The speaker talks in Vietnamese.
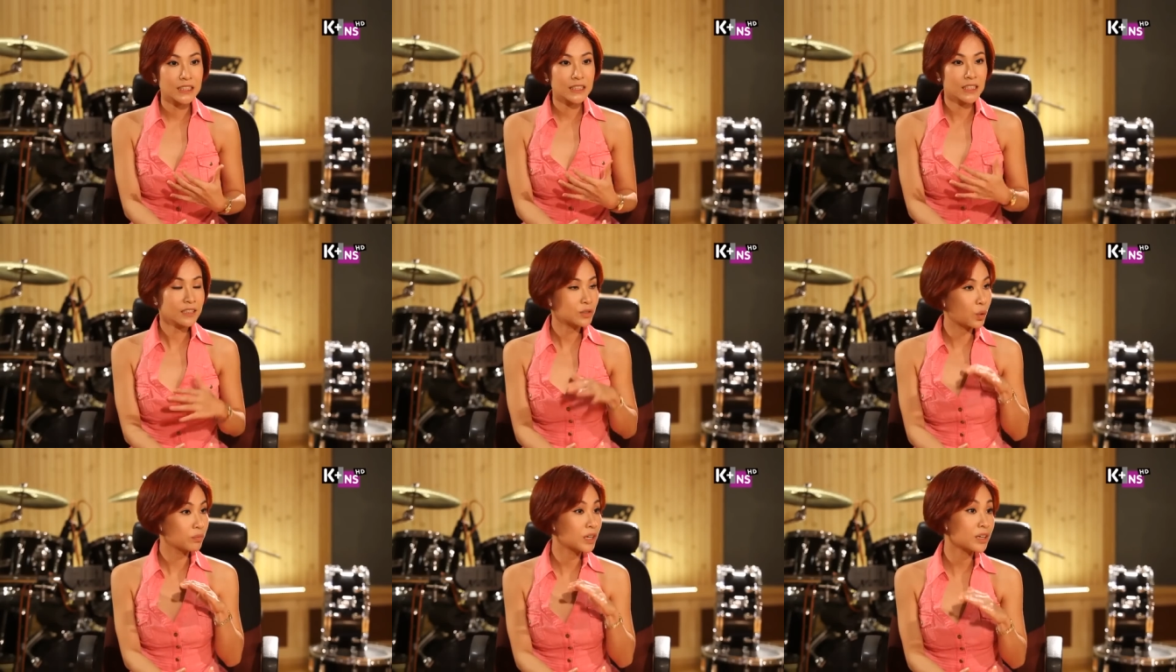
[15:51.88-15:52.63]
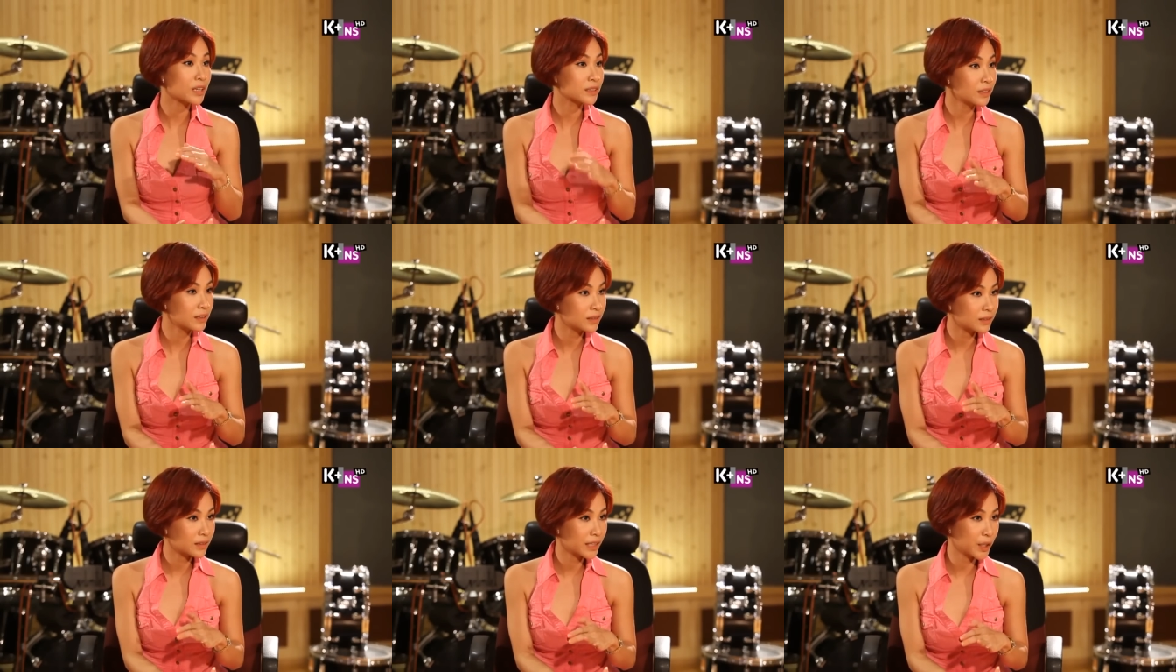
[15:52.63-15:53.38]
linh cũng rất là thích
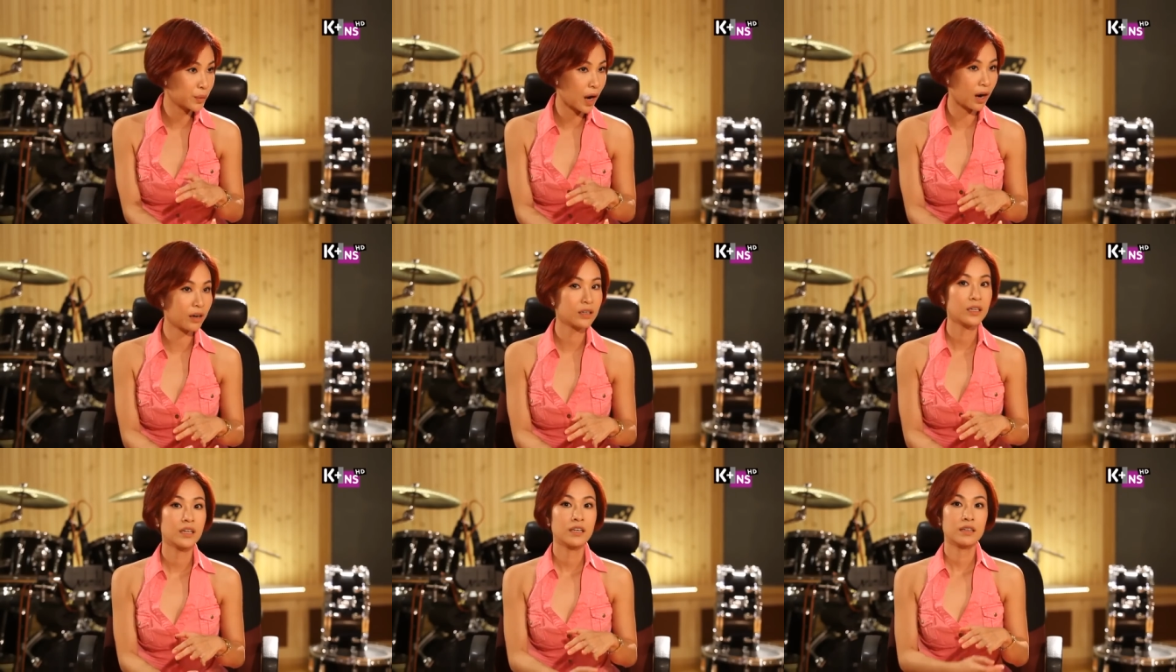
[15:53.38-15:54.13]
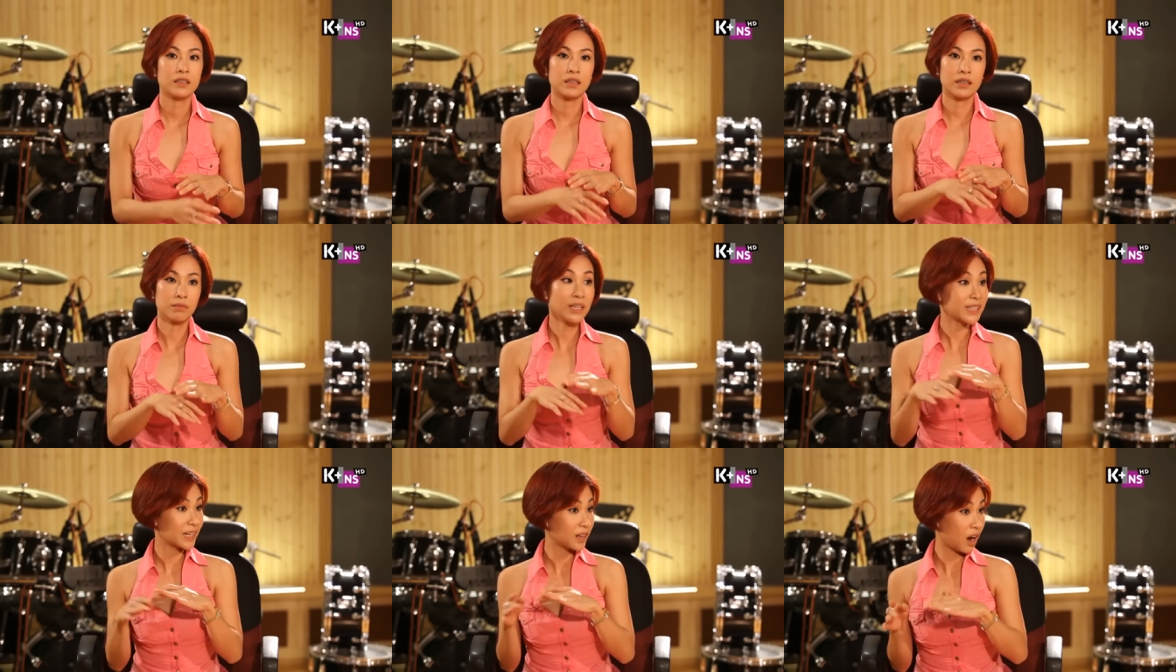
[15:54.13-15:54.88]
cái điều đó ờ,
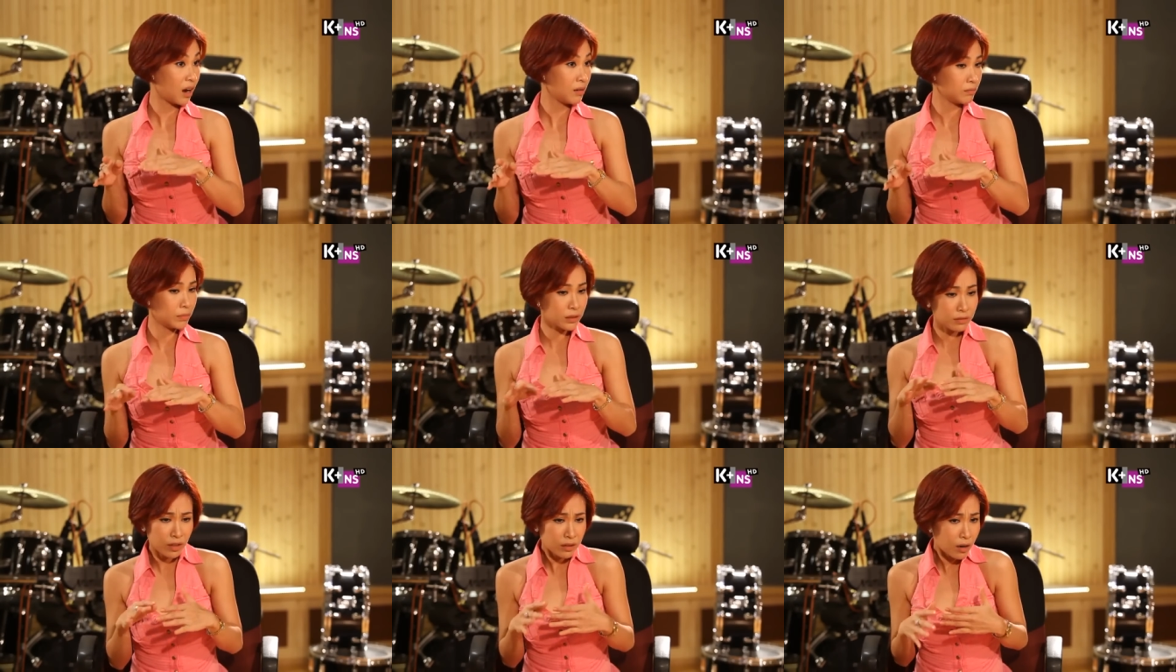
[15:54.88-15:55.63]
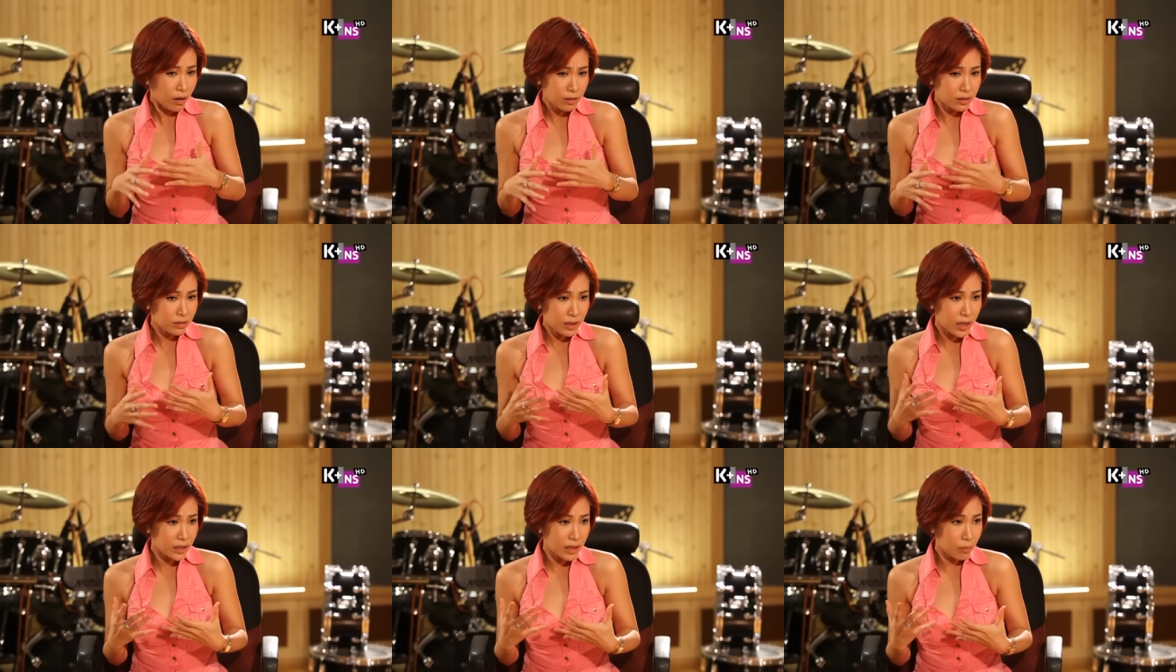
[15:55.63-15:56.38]
bên cạnh đó mình vẫn có những
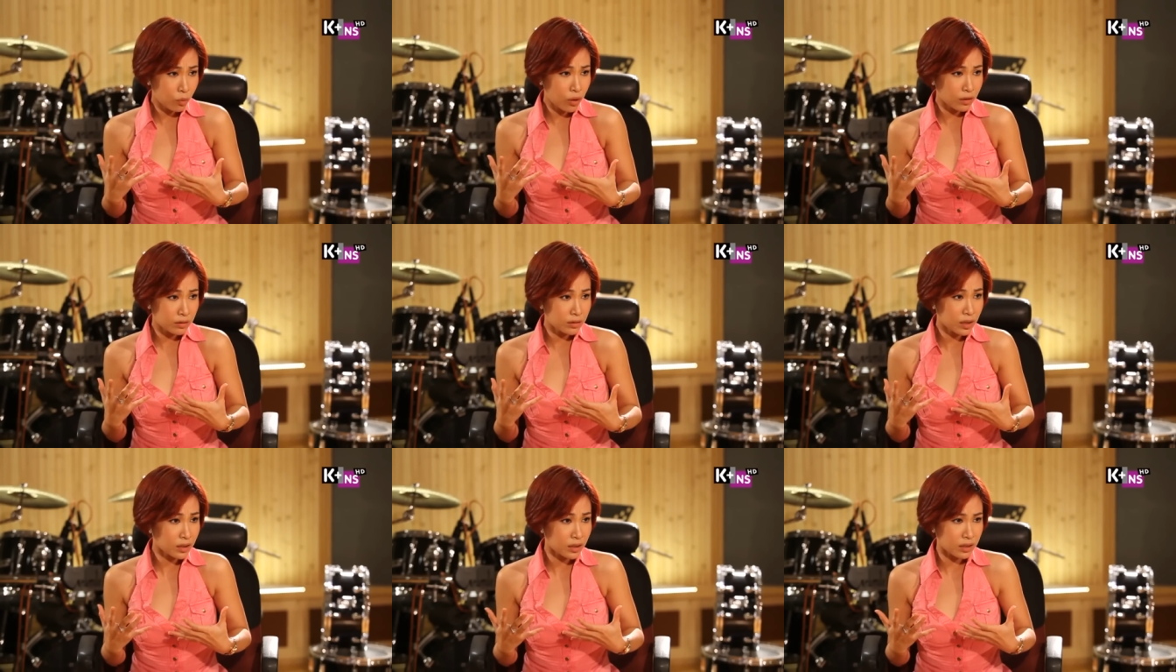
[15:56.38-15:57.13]
cái góc khuất rất